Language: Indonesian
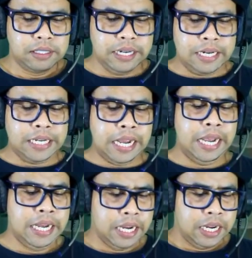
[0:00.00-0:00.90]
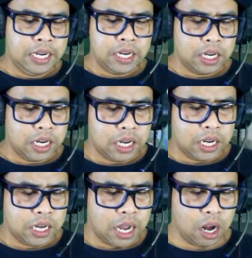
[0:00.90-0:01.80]
Aja ya. Iya, iya.
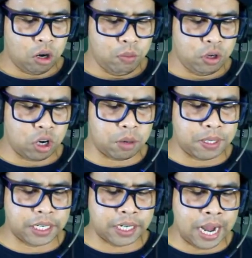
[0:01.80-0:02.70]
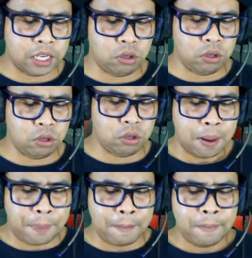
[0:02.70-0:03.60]
Aku mundur pasti kena juga kan.
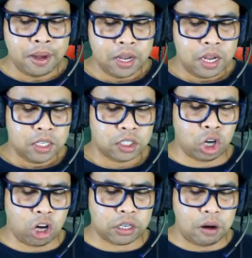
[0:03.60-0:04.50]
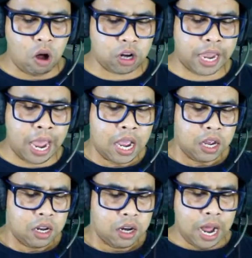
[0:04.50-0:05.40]
Bom. Surat. Oke.
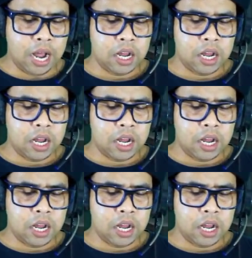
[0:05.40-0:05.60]
Lah.